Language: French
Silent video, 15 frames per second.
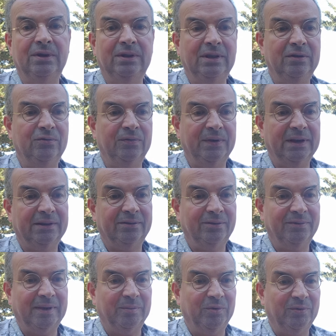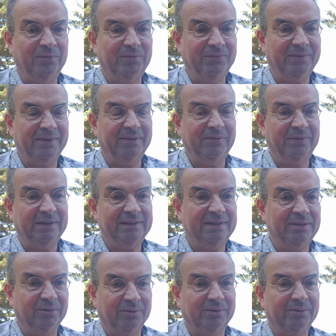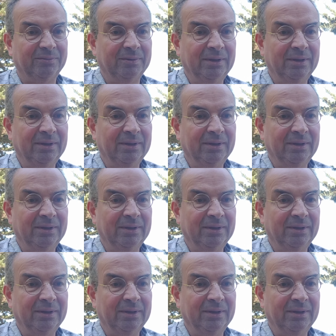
découvertes vraiment fascinantes.